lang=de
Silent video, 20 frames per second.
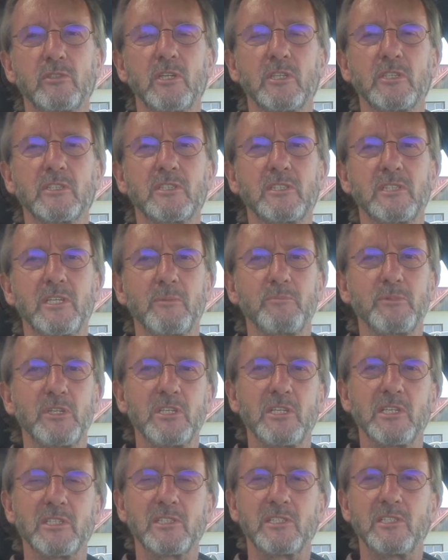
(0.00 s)
das habe
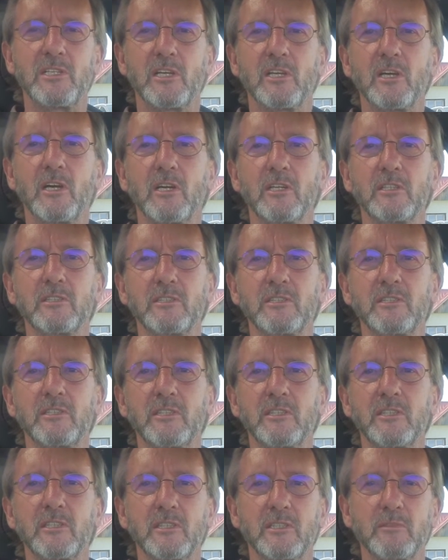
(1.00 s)
ich jetzt hier gerade
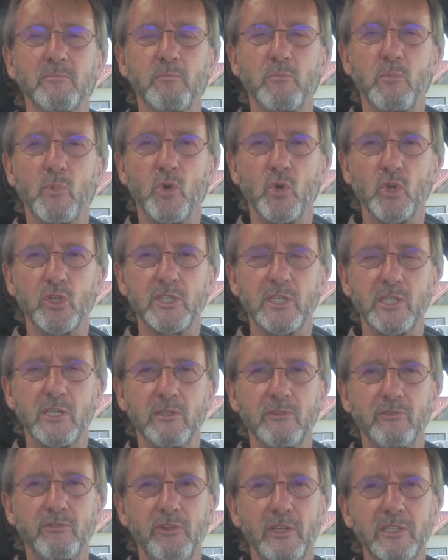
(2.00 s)
im
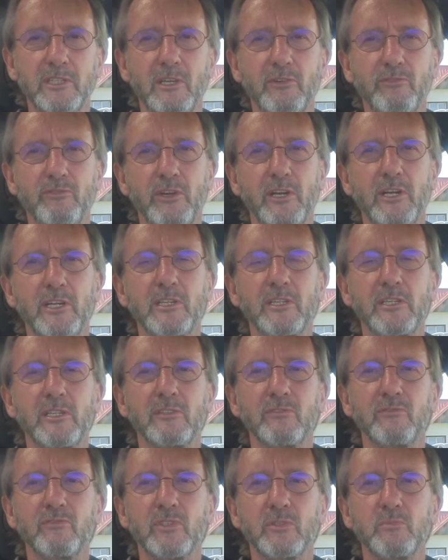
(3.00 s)
Hotel Thunderfalk
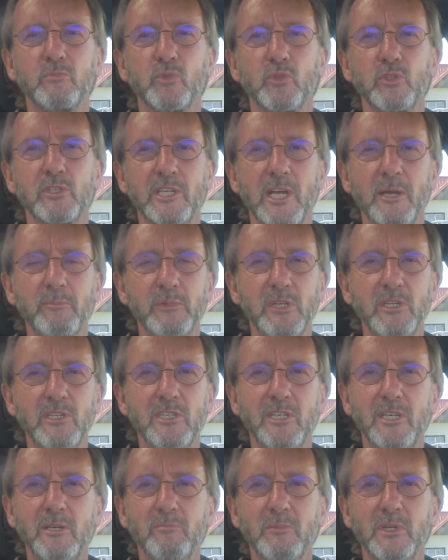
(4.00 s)
in Wittenburg
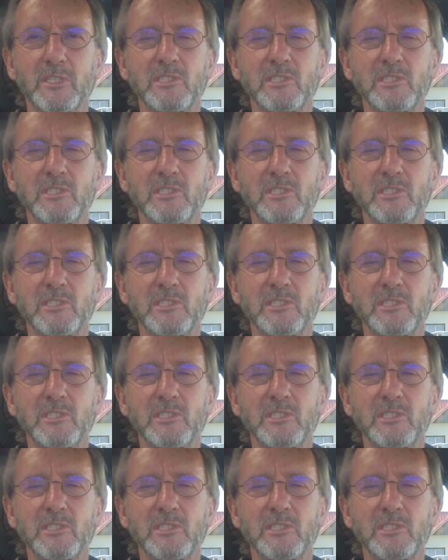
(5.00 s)
abgegeben.